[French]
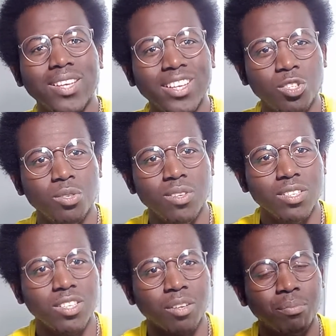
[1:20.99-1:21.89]
étudier
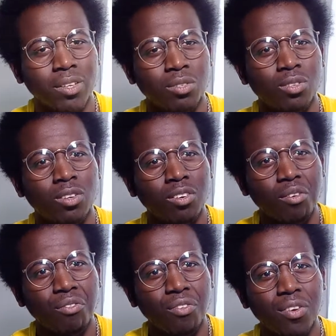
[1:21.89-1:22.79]
cette personne,
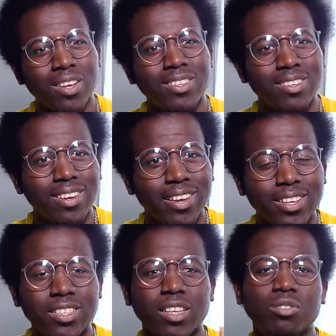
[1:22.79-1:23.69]
faites
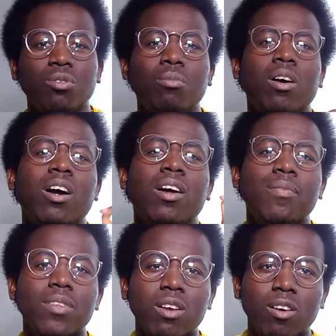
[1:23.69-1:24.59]
exactement
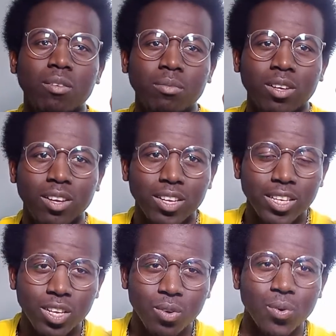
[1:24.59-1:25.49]
comme
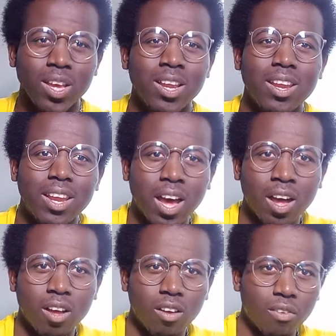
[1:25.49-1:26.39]
il ou elle
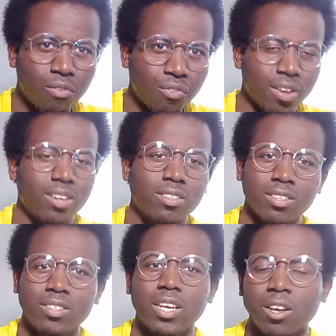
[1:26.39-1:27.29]
l'a
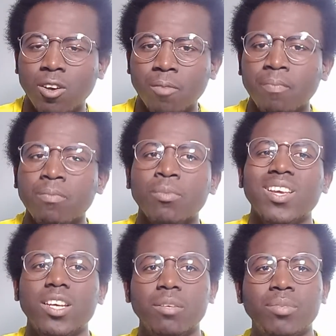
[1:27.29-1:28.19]
fait. D'accord
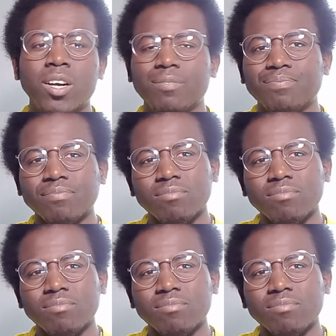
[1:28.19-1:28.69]
Eh bien,